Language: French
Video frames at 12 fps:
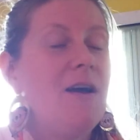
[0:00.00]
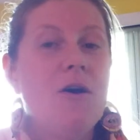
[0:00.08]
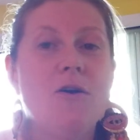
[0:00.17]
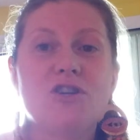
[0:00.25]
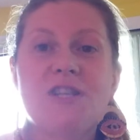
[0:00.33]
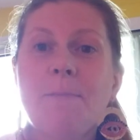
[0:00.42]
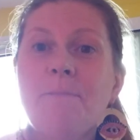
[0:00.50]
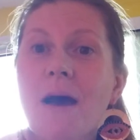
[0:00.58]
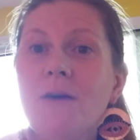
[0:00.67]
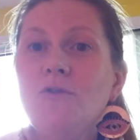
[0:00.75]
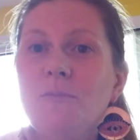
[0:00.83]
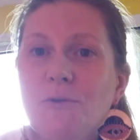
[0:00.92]
Euh, j'ai
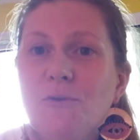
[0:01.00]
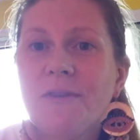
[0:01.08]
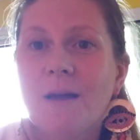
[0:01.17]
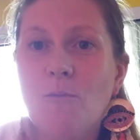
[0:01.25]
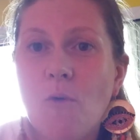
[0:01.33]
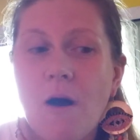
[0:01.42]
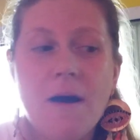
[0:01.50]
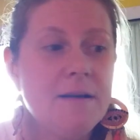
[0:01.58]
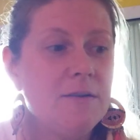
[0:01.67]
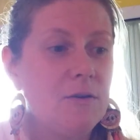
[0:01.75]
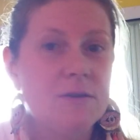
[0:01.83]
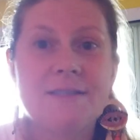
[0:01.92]
pas une minute à
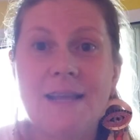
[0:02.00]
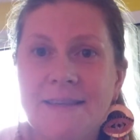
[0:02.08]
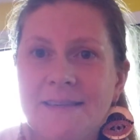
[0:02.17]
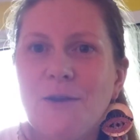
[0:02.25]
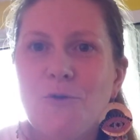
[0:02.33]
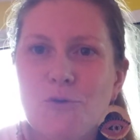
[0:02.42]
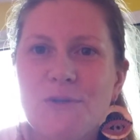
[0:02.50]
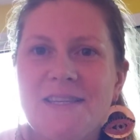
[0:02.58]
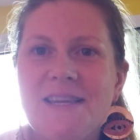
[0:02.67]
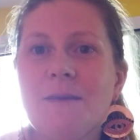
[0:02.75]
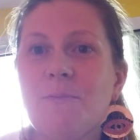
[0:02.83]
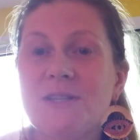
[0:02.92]
moi, euh, c'est le cas de le
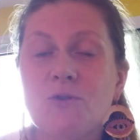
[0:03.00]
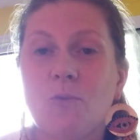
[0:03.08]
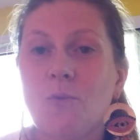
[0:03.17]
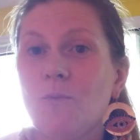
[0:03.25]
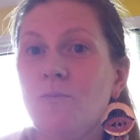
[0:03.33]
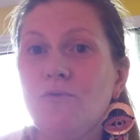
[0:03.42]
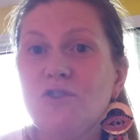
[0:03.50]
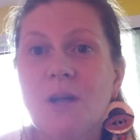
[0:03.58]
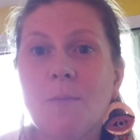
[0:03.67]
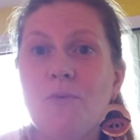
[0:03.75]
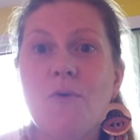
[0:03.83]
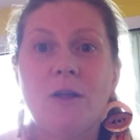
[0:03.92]
dire parce qu'on bouge
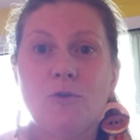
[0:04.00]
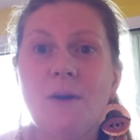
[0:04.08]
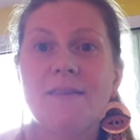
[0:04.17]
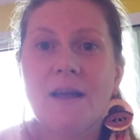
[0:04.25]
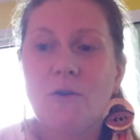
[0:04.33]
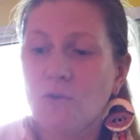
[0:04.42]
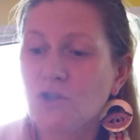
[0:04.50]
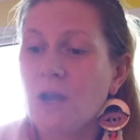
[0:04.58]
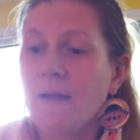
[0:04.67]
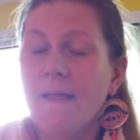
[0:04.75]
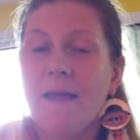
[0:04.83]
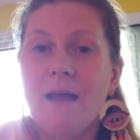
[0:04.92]
un peu à droite à gauche.
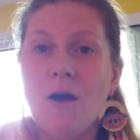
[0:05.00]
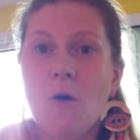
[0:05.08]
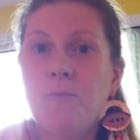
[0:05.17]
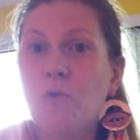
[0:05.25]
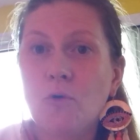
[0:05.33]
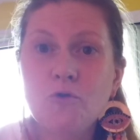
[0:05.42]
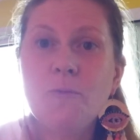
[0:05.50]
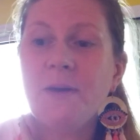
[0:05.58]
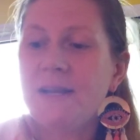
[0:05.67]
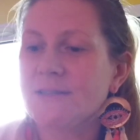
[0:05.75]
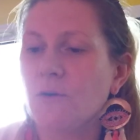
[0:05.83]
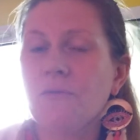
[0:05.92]
Euh, pour
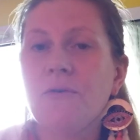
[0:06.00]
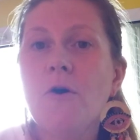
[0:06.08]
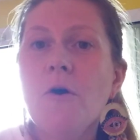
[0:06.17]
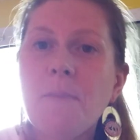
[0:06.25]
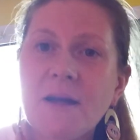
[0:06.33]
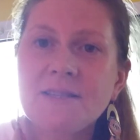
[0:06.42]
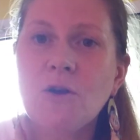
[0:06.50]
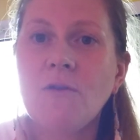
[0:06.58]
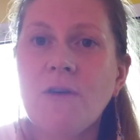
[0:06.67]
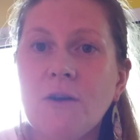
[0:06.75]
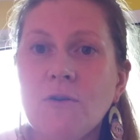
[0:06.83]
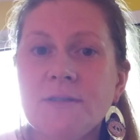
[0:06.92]
occuper les enfants, partir en
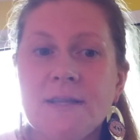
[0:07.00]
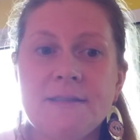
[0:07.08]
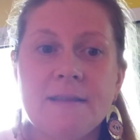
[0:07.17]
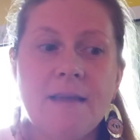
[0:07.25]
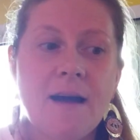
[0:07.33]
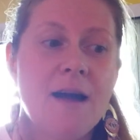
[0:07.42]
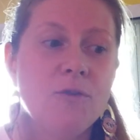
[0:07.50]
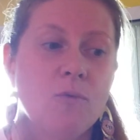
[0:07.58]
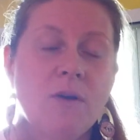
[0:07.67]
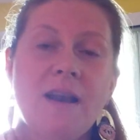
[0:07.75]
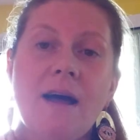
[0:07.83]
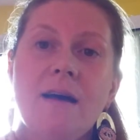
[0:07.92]
vacances, etc.
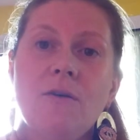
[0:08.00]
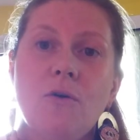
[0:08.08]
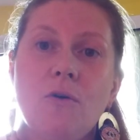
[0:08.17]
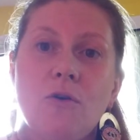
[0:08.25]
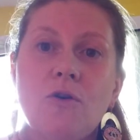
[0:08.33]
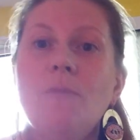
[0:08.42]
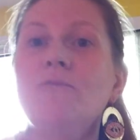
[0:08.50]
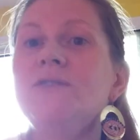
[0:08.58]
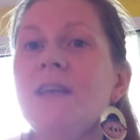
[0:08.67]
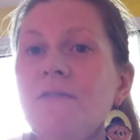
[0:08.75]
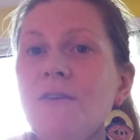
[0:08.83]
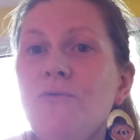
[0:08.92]
Donc là, euh, comme
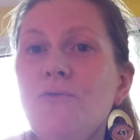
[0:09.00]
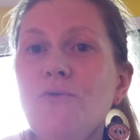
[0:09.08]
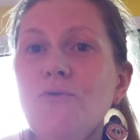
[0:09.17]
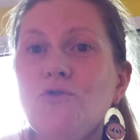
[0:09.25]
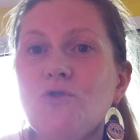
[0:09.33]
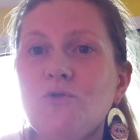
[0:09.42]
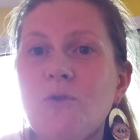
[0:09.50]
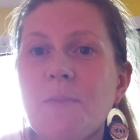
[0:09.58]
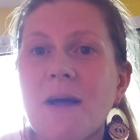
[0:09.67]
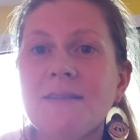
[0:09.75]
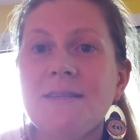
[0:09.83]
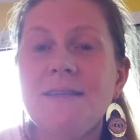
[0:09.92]
vous avez vu, je suis
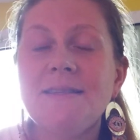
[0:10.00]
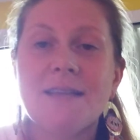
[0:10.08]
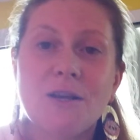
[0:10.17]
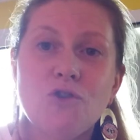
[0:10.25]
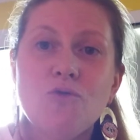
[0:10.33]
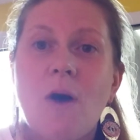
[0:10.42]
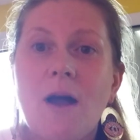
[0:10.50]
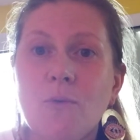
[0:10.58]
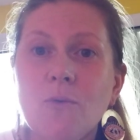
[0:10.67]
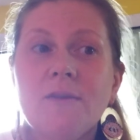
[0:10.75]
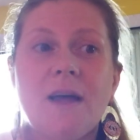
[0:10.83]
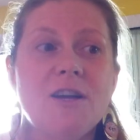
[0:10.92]
partie 5 jours à
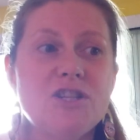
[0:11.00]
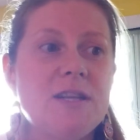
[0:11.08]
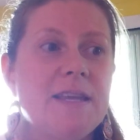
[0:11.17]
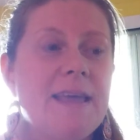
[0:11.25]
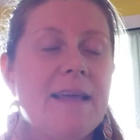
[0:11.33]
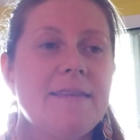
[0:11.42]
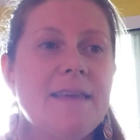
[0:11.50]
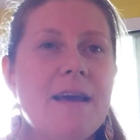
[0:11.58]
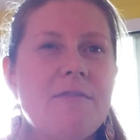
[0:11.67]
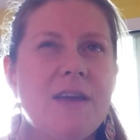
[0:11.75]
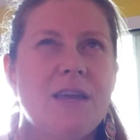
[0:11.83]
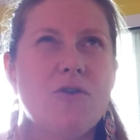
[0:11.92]
Londres. Hein. je l'ai gagné
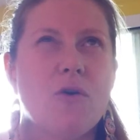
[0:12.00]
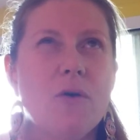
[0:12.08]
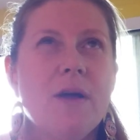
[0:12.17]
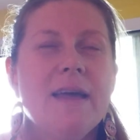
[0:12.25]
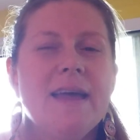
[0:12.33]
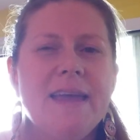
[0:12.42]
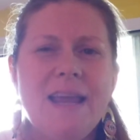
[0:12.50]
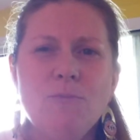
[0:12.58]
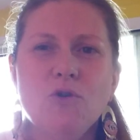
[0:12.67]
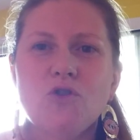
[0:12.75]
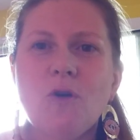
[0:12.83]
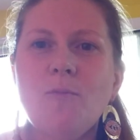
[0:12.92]
avec, euh, il
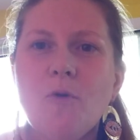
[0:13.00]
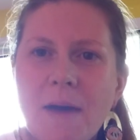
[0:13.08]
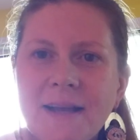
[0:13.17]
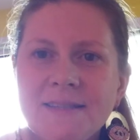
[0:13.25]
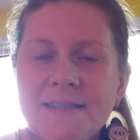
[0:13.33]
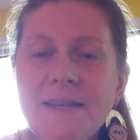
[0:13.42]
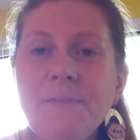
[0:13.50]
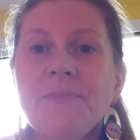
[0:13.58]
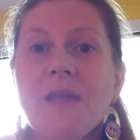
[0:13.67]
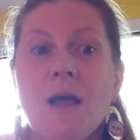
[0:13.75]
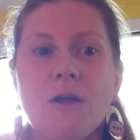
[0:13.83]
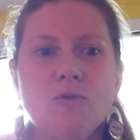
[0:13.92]
me semble, Maxi.
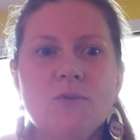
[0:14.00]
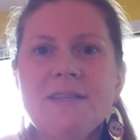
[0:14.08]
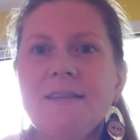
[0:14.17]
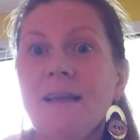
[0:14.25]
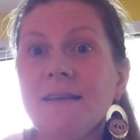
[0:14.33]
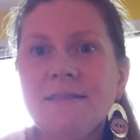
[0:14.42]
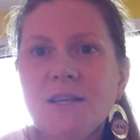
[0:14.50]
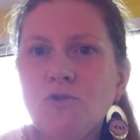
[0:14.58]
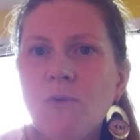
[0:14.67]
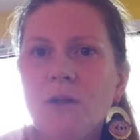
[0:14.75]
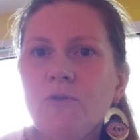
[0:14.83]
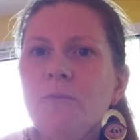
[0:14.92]
Donc c'était un
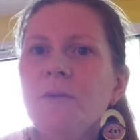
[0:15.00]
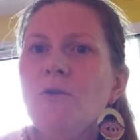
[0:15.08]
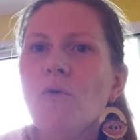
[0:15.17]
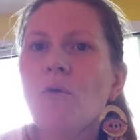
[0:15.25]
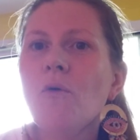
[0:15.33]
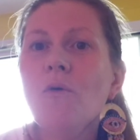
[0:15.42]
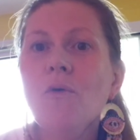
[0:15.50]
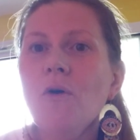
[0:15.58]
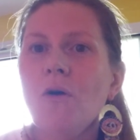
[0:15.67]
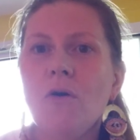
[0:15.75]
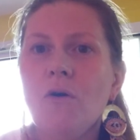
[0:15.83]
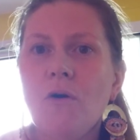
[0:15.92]
séjour à 2000 euros
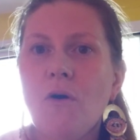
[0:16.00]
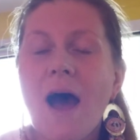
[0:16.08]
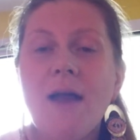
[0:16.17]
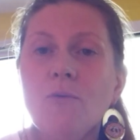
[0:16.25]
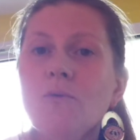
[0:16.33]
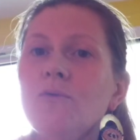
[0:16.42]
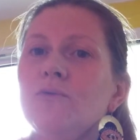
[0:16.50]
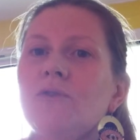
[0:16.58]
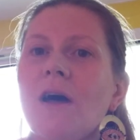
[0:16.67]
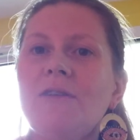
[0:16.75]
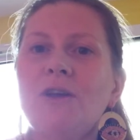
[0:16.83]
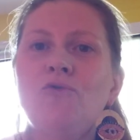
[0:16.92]
à
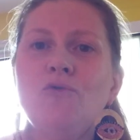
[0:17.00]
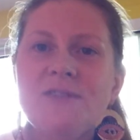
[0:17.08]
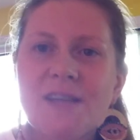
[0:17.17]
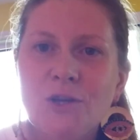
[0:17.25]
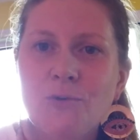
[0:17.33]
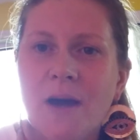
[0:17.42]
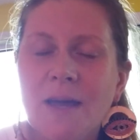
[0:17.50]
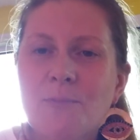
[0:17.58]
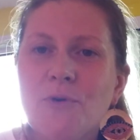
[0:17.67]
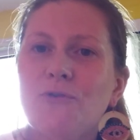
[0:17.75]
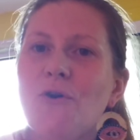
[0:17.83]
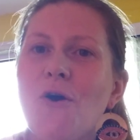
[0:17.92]
Londres avec tout le circuit Harry
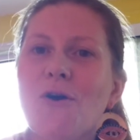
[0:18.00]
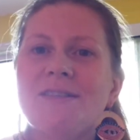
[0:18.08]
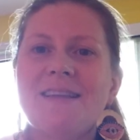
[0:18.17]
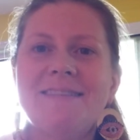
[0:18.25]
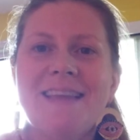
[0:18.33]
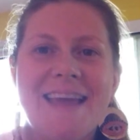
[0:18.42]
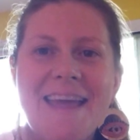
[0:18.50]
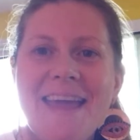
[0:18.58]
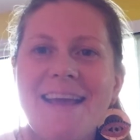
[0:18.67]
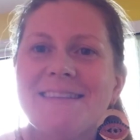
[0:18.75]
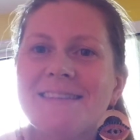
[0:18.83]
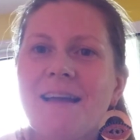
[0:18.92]
Potter. C'était
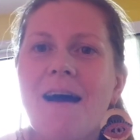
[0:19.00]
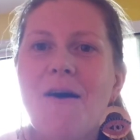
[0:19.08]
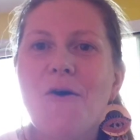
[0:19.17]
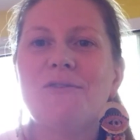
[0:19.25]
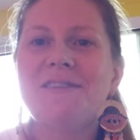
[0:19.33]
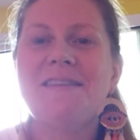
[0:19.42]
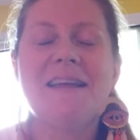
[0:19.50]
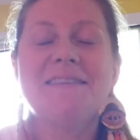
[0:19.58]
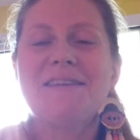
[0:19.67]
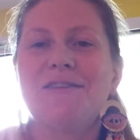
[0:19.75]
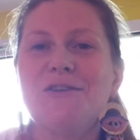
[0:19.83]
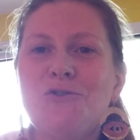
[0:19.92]
extraordinaire,
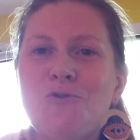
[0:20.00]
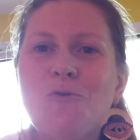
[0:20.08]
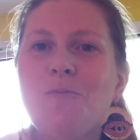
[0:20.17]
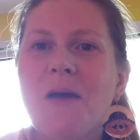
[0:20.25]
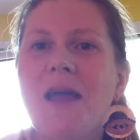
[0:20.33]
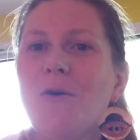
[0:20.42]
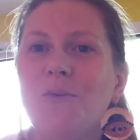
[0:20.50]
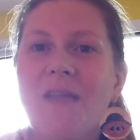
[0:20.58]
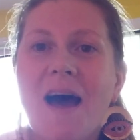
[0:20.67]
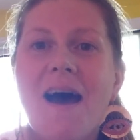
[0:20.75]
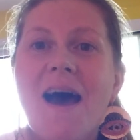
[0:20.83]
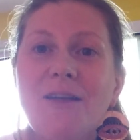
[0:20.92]
c'était super. On
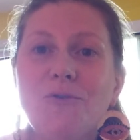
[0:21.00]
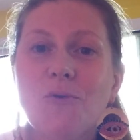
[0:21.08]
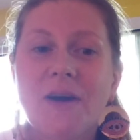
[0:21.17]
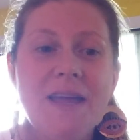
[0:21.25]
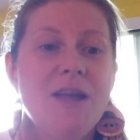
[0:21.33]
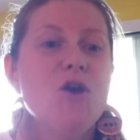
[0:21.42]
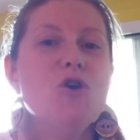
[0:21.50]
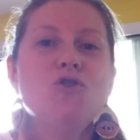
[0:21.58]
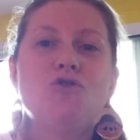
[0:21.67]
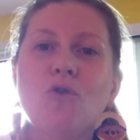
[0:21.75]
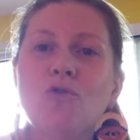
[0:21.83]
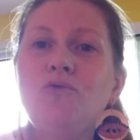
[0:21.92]
a adoré,
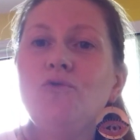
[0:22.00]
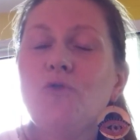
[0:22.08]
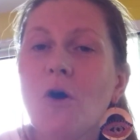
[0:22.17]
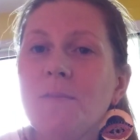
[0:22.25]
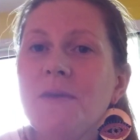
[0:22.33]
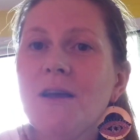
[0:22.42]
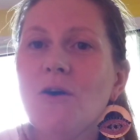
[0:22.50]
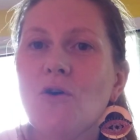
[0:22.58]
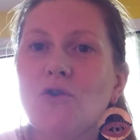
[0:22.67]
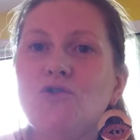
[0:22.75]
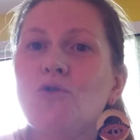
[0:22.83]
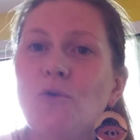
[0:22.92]
surtout
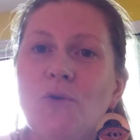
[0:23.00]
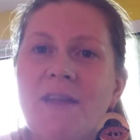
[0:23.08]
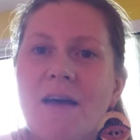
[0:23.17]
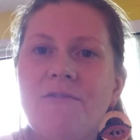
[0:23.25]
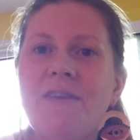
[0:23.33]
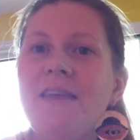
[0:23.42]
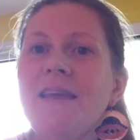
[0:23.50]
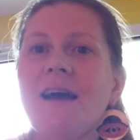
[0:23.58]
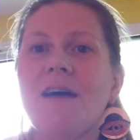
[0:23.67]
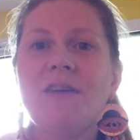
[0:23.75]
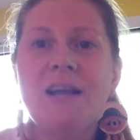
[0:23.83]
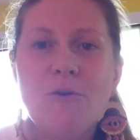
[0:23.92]
dormir sur le
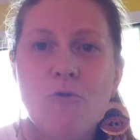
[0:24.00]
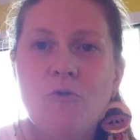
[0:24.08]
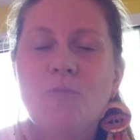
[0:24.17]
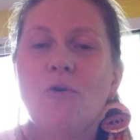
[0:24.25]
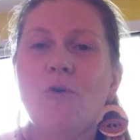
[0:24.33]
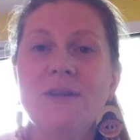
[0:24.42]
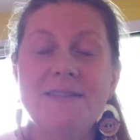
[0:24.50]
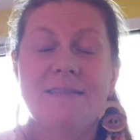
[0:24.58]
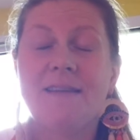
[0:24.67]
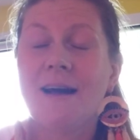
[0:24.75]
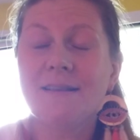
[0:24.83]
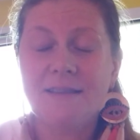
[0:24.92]
navire avec le hublot,
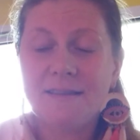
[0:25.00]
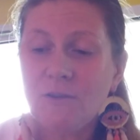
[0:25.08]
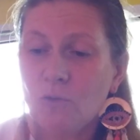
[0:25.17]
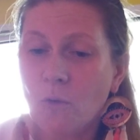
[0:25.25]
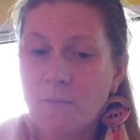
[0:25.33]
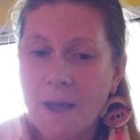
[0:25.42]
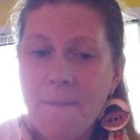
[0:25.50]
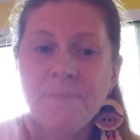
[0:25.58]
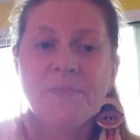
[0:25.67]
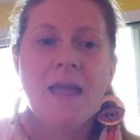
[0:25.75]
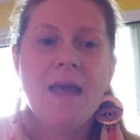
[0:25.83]
etc. C'était trop bien.